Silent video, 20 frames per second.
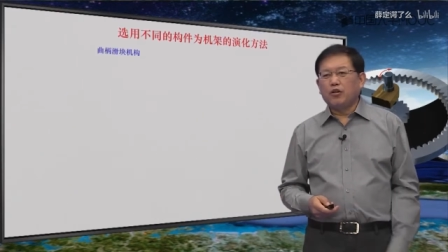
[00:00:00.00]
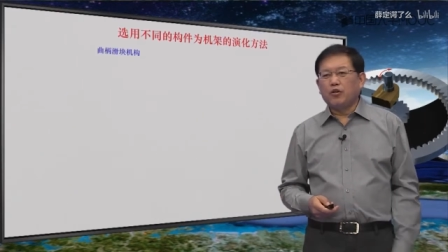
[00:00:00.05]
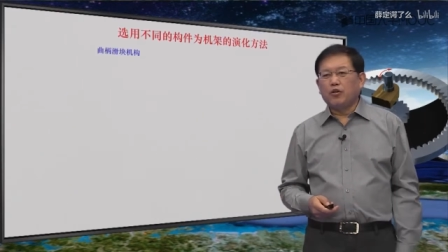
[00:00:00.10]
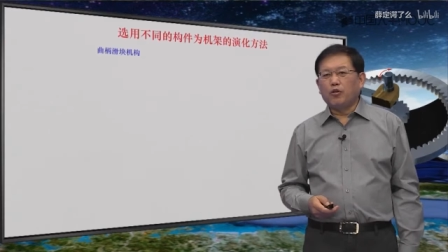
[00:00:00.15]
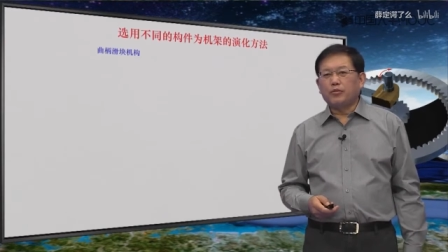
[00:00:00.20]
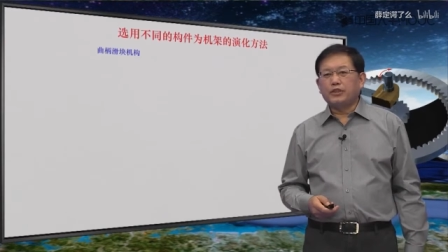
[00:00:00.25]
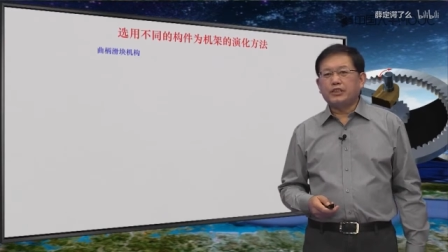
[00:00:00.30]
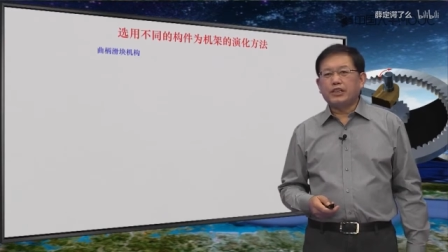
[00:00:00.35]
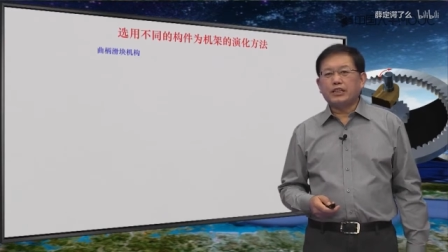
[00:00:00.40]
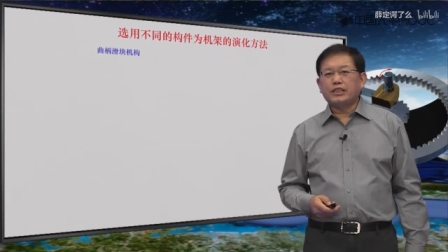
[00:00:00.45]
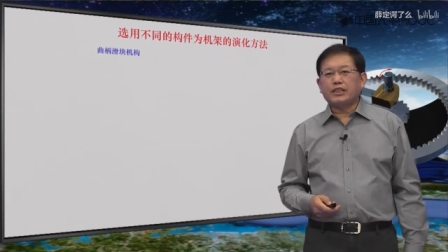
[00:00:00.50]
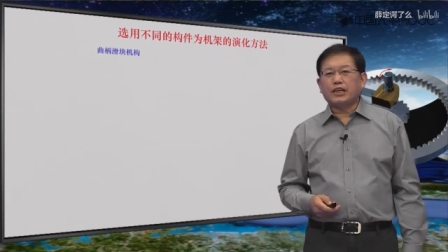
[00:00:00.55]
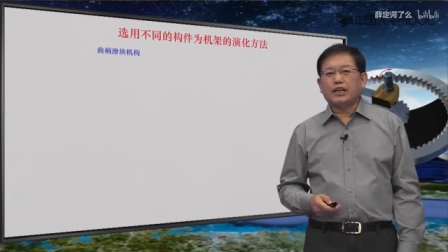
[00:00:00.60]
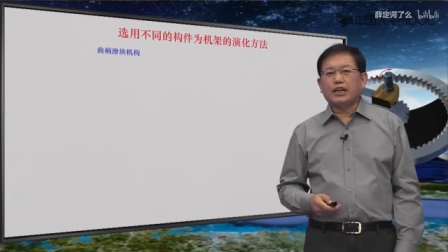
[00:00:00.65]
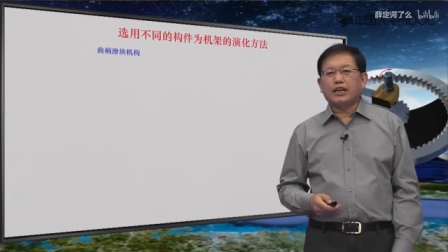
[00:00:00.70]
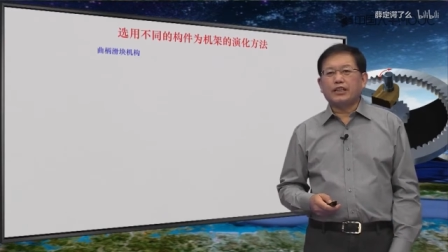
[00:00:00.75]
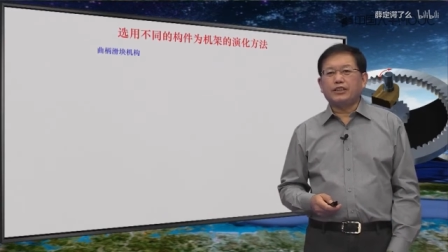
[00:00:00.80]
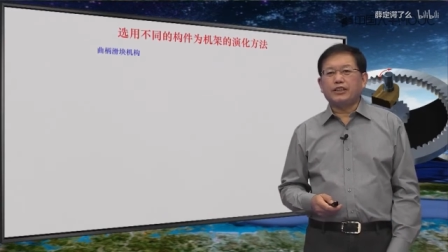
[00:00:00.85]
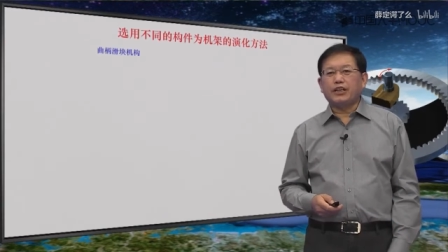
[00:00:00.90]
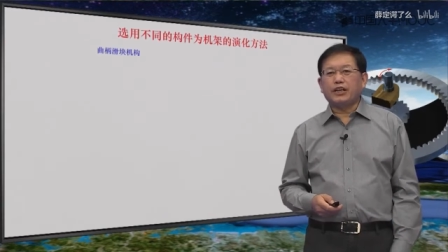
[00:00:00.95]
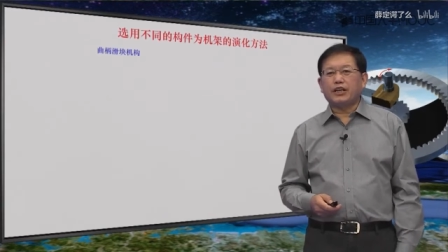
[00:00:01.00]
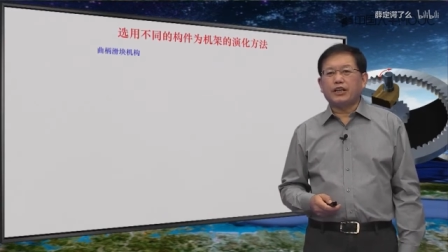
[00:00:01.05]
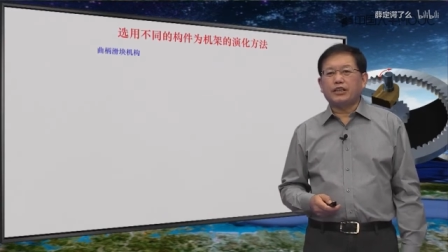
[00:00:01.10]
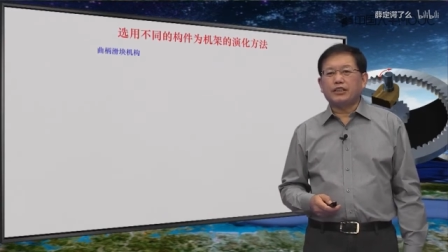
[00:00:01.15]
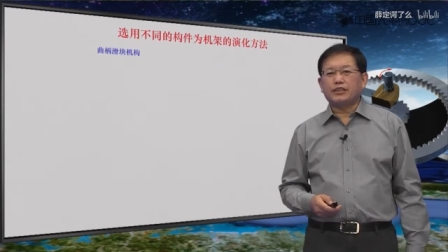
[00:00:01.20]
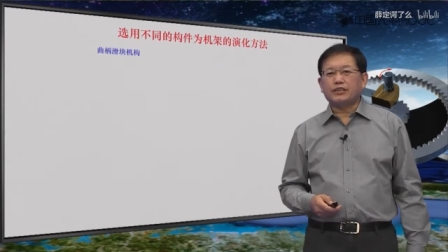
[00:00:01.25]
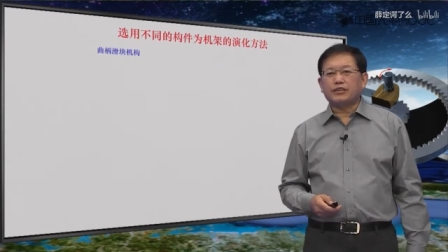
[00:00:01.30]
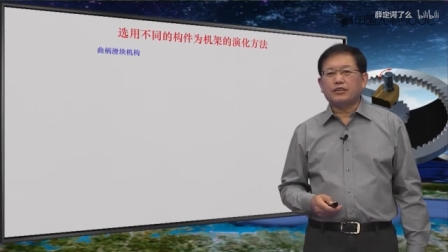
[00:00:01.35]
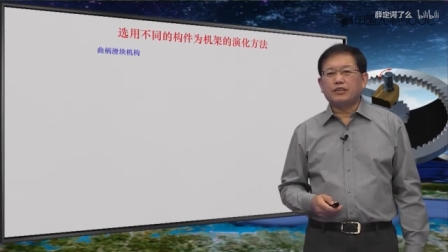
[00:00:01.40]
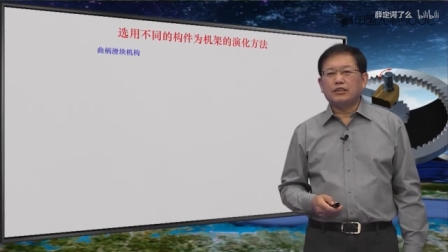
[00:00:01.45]
我们现在看第二个例
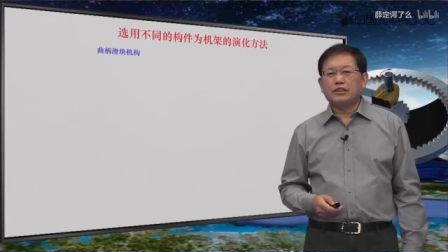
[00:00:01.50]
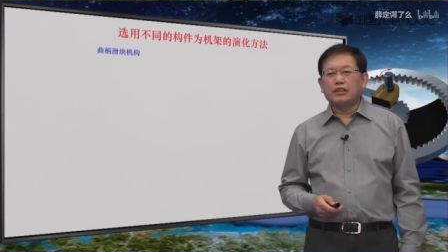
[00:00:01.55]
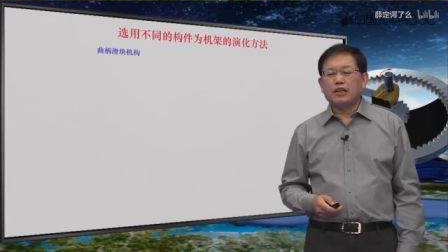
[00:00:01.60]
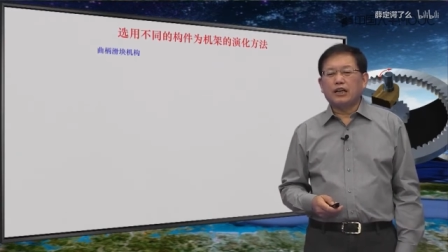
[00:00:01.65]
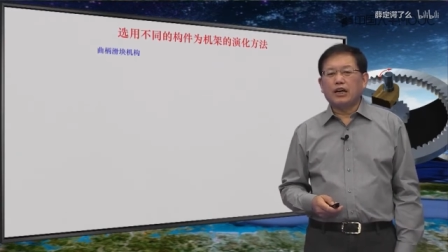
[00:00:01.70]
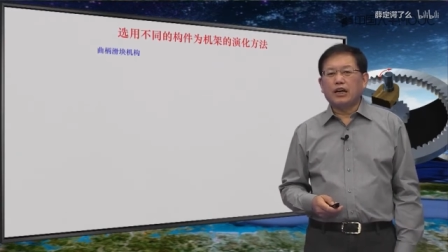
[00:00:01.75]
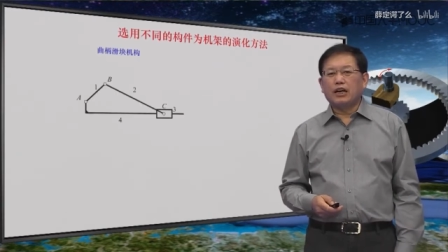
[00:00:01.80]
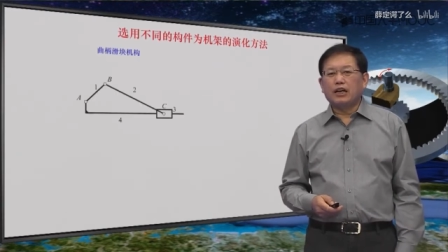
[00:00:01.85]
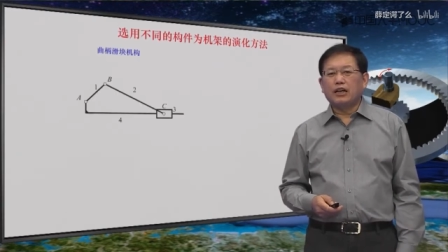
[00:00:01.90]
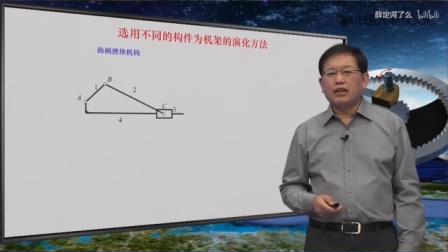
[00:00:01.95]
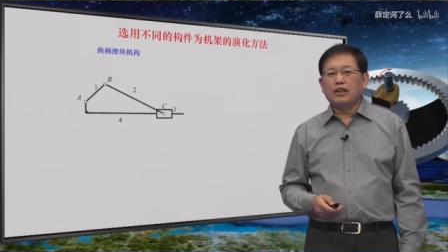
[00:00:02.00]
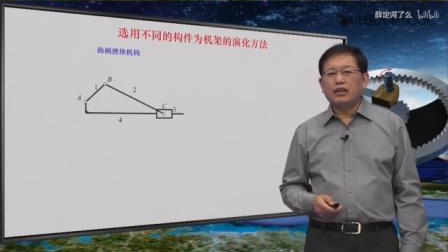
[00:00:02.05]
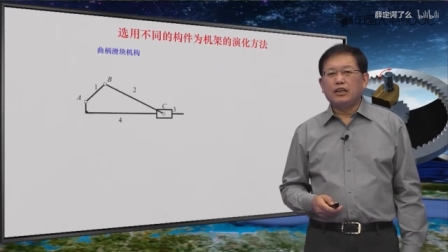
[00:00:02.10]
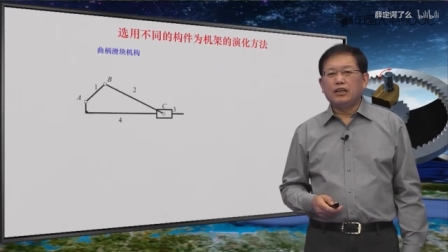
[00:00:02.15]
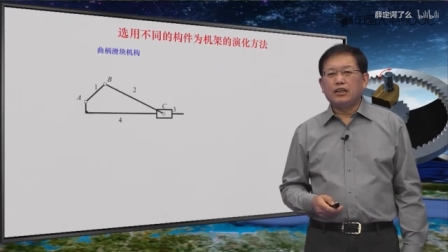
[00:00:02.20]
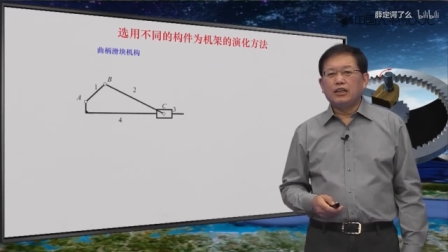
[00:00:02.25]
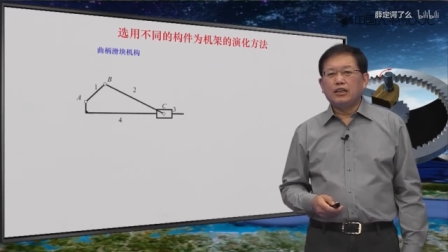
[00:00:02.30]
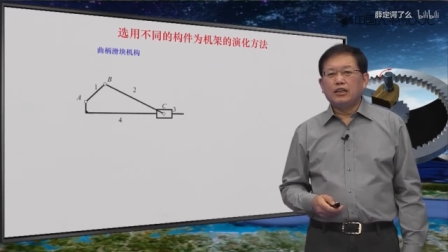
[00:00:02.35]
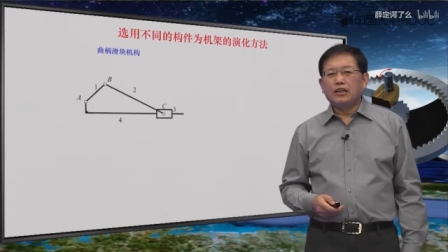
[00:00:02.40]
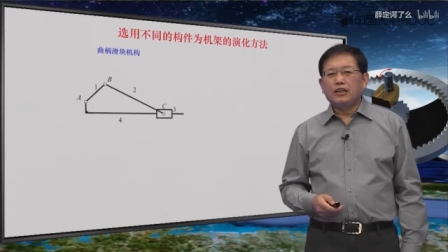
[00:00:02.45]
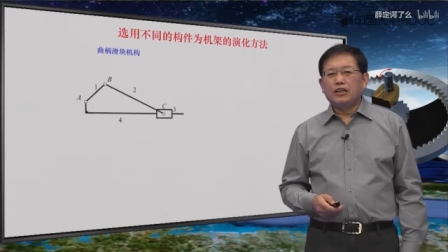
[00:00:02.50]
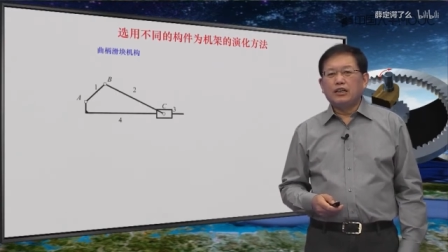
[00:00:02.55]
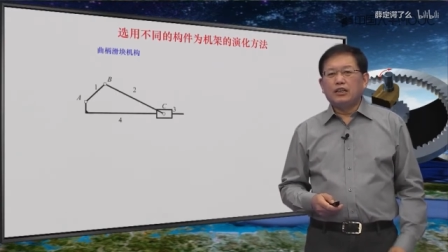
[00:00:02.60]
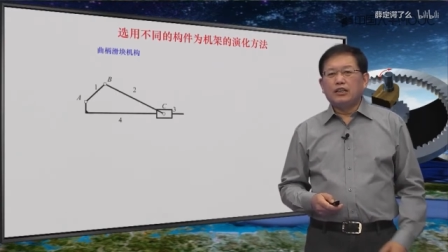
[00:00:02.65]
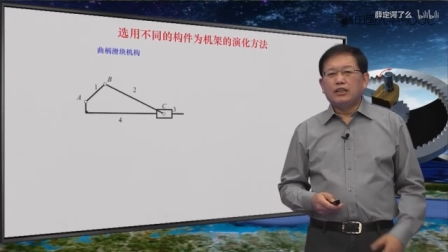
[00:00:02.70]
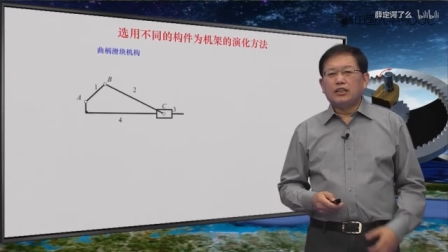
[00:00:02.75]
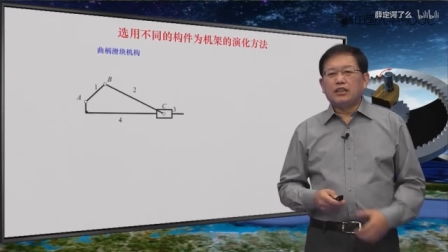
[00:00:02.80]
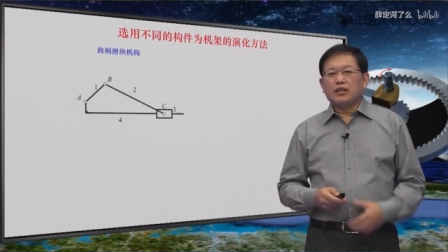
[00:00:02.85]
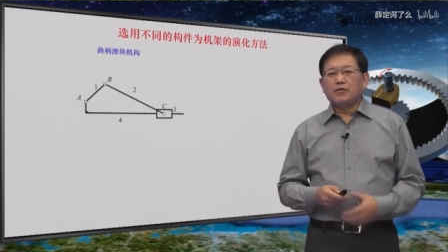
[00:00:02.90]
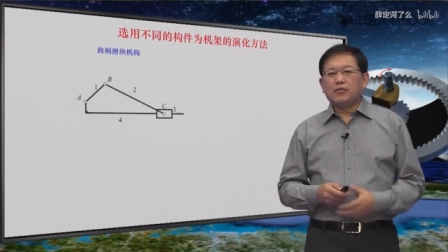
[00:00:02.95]
子啊。
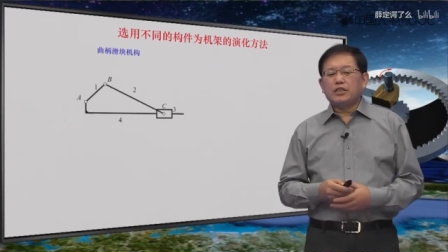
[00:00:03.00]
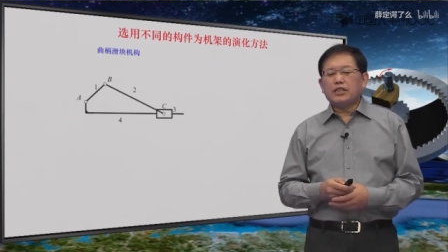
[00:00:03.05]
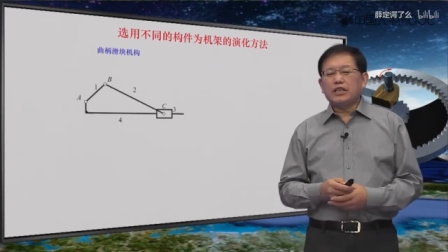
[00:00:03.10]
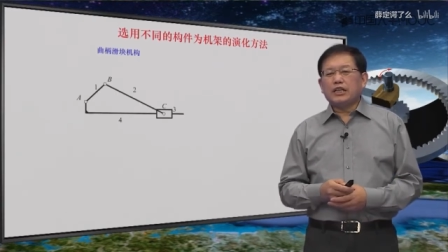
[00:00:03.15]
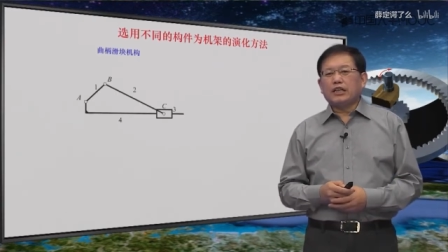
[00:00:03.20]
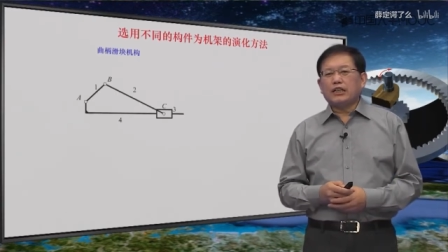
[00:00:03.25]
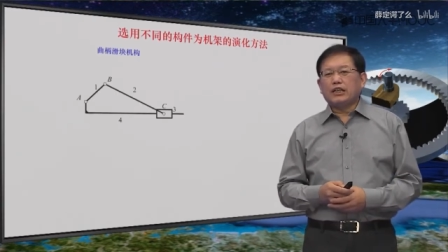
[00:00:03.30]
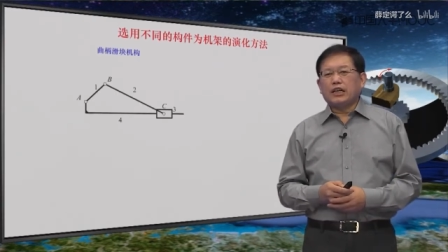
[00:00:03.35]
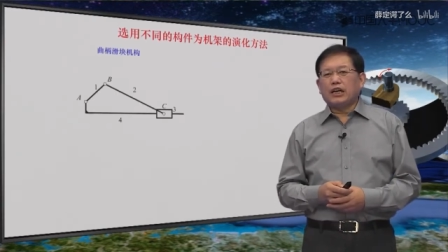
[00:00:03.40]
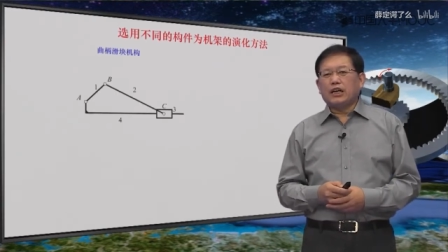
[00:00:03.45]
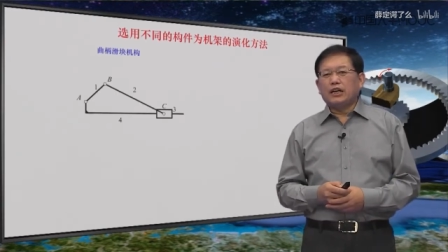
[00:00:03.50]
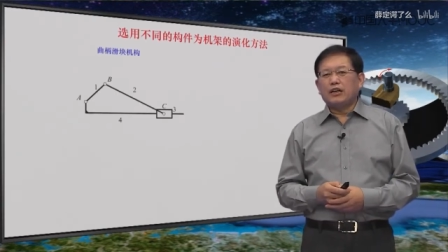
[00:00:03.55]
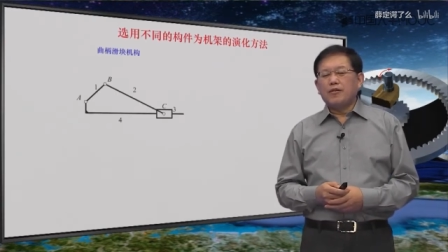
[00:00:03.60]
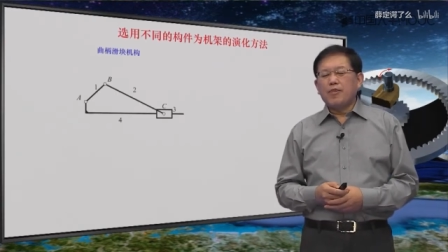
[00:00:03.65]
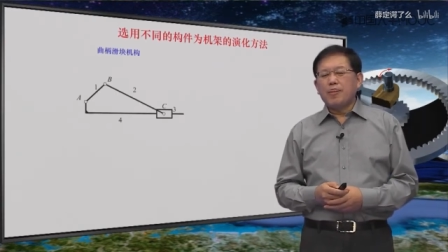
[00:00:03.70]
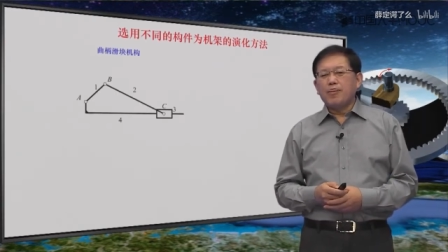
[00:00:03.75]
那么这个呢，